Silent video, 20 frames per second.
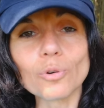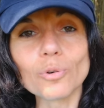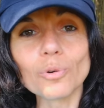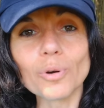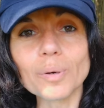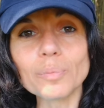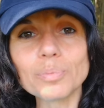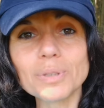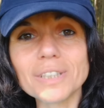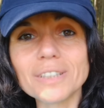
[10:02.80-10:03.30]

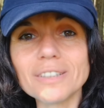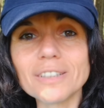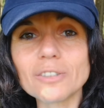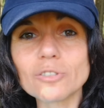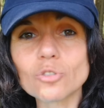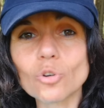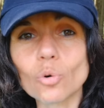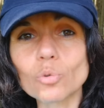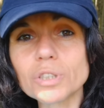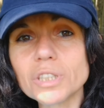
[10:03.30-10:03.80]
euh, un
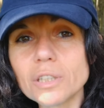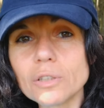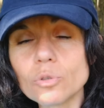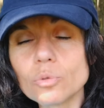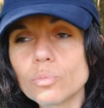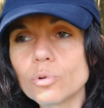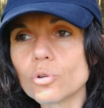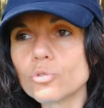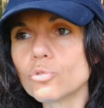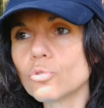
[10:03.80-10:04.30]
pique-nique tranquille
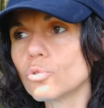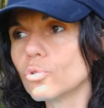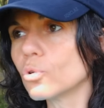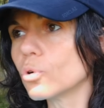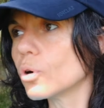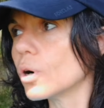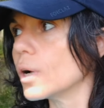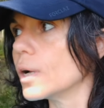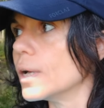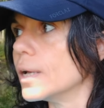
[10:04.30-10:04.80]
au bord de
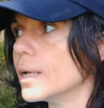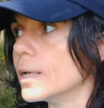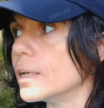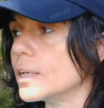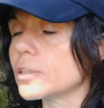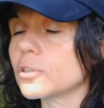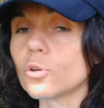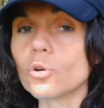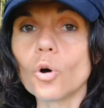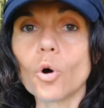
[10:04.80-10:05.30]
l'eau,
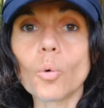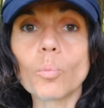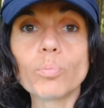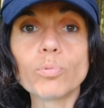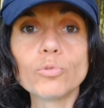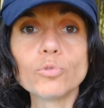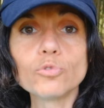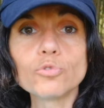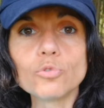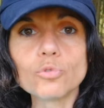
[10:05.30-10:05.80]
et qu'en
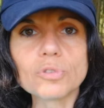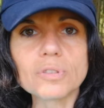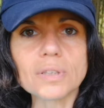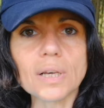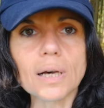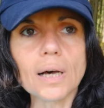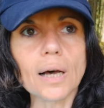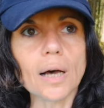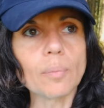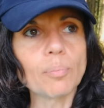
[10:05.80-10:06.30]
plus de
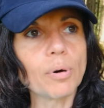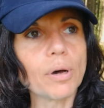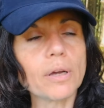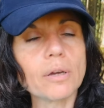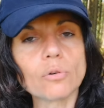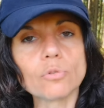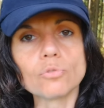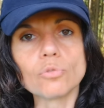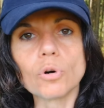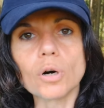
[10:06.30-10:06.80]
ça, après,
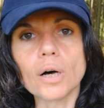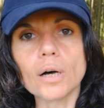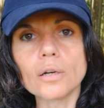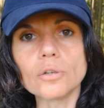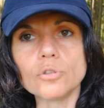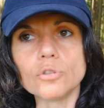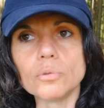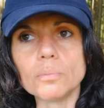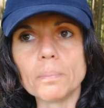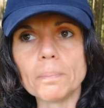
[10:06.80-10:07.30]
on aura
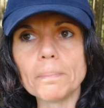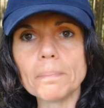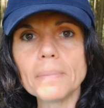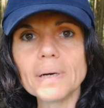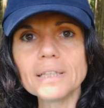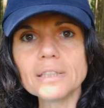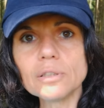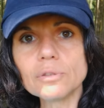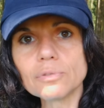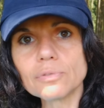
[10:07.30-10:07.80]
une
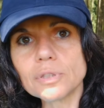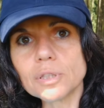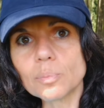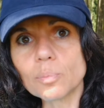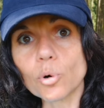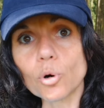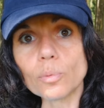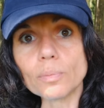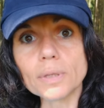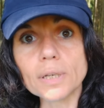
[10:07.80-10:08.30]
magnifique
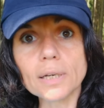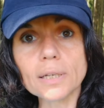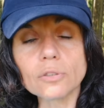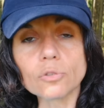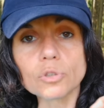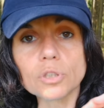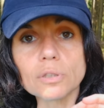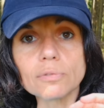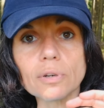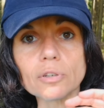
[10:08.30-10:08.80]

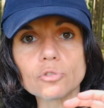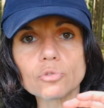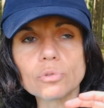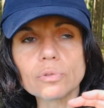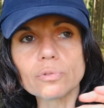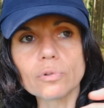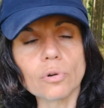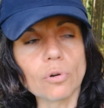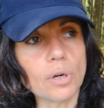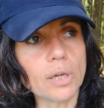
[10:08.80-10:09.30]
promenade qui va
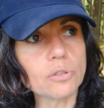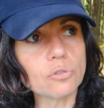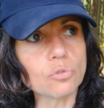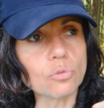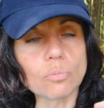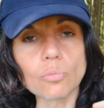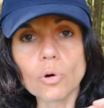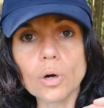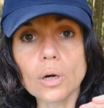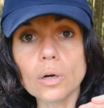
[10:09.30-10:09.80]
suivre la
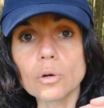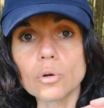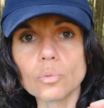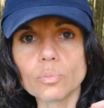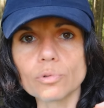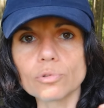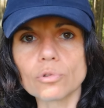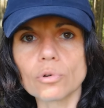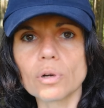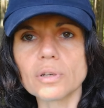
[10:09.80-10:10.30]
semoie
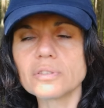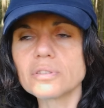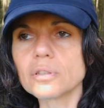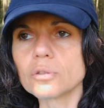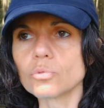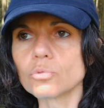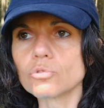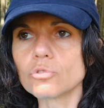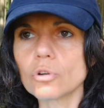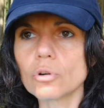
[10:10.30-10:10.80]
pendant assez
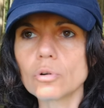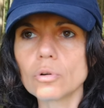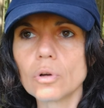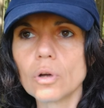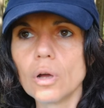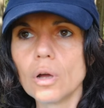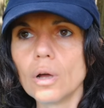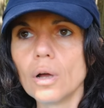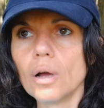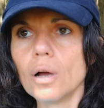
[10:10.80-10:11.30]
longtemps.
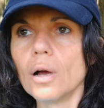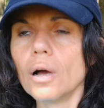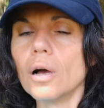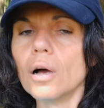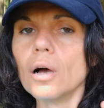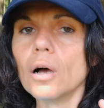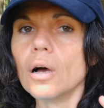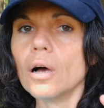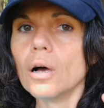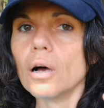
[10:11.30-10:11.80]

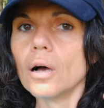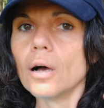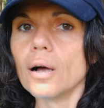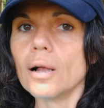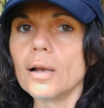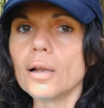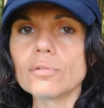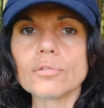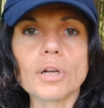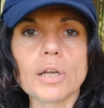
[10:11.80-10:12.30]

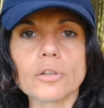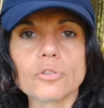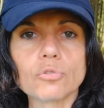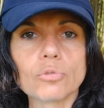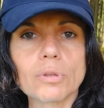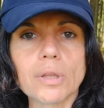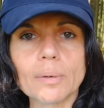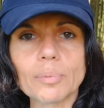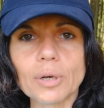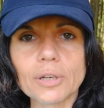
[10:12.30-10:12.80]
Là, voilà,
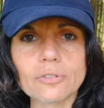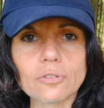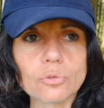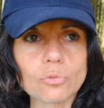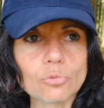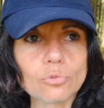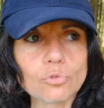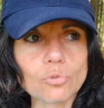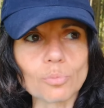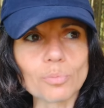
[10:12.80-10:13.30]
toute la
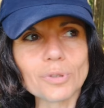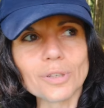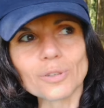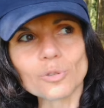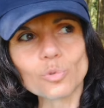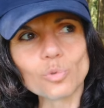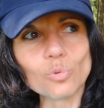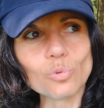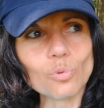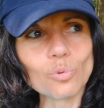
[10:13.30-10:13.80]
pression tombe d'un
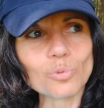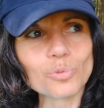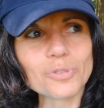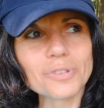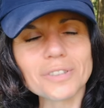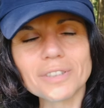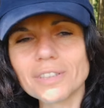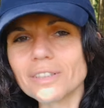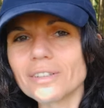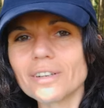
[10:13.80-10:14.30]
coup, on se
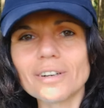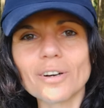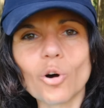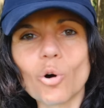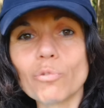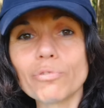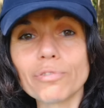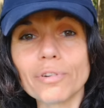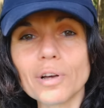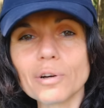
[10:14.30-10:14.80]
dit,
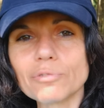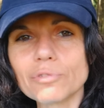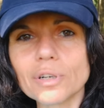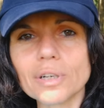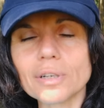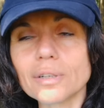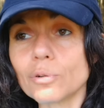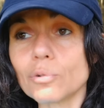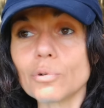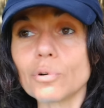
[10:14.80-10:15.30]
enfin,
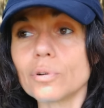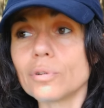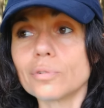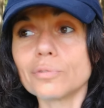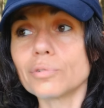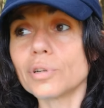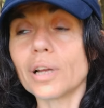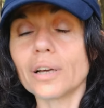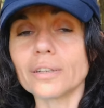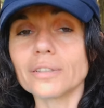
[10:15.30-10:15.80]
va,
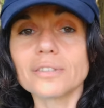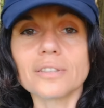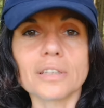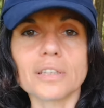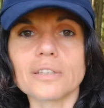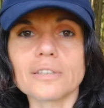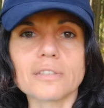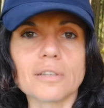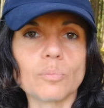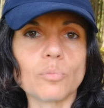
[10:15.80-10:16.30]
voilà, ça
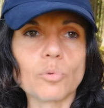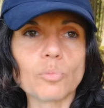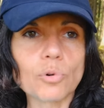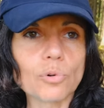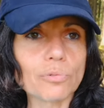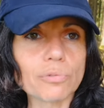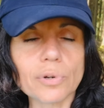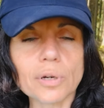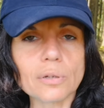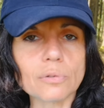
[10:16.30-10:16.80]
y est, c'est le
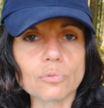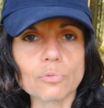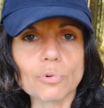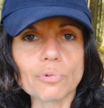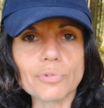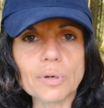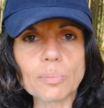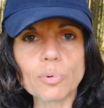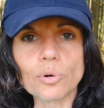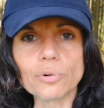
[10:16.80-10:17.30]
moment où on
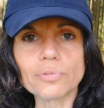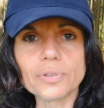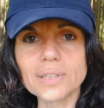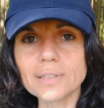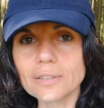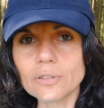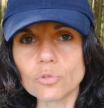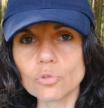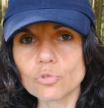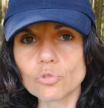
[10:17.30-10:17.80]
va
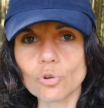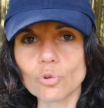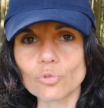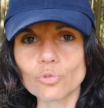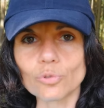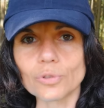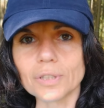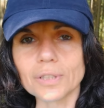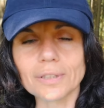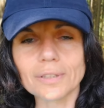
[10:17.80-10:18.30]
profiter de notre
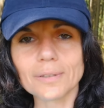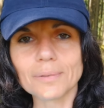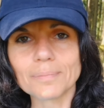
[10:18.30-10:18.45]
randonnée.